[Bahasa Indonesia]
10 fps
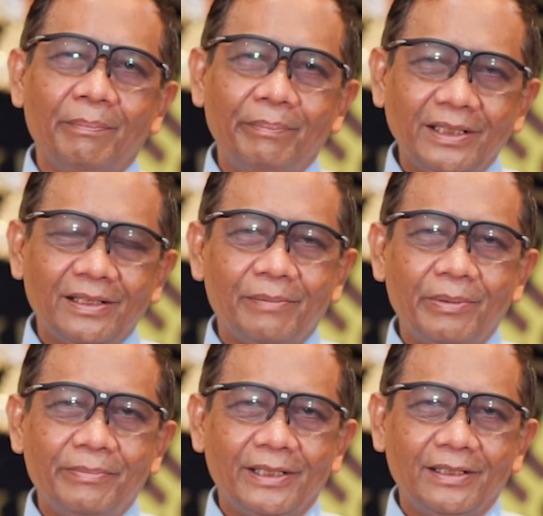mitra
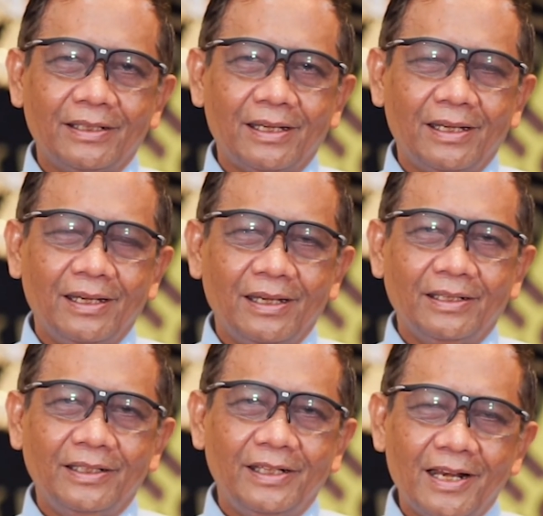pemerintah
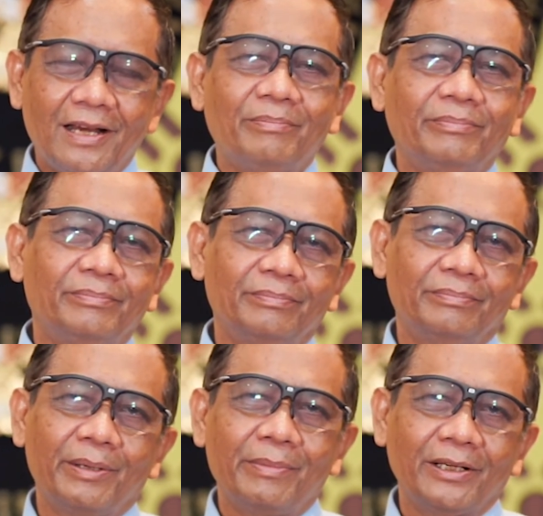di dalam
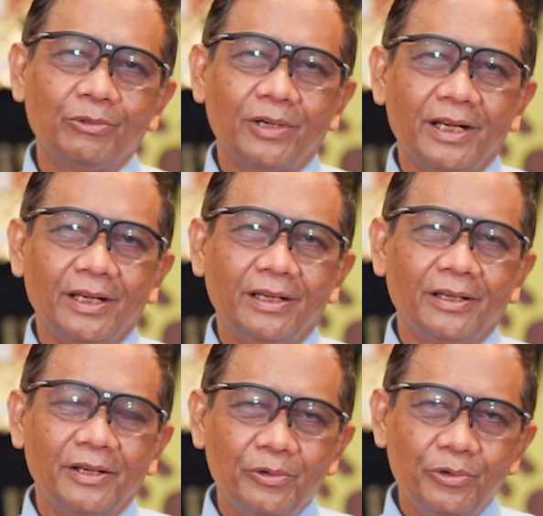memajukan
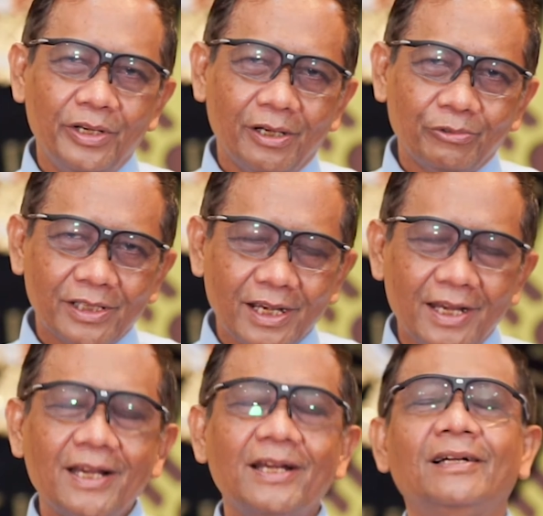dunia
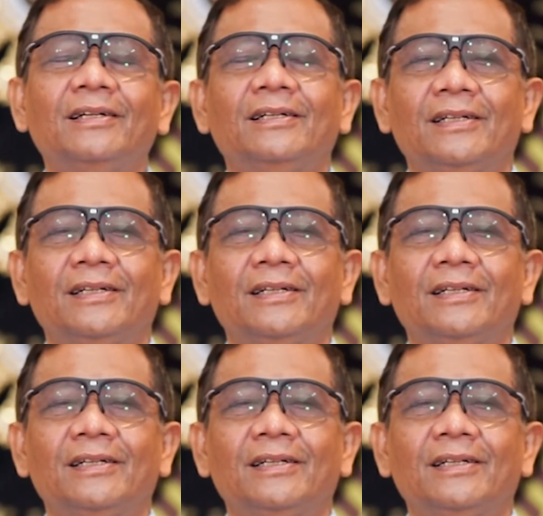usaha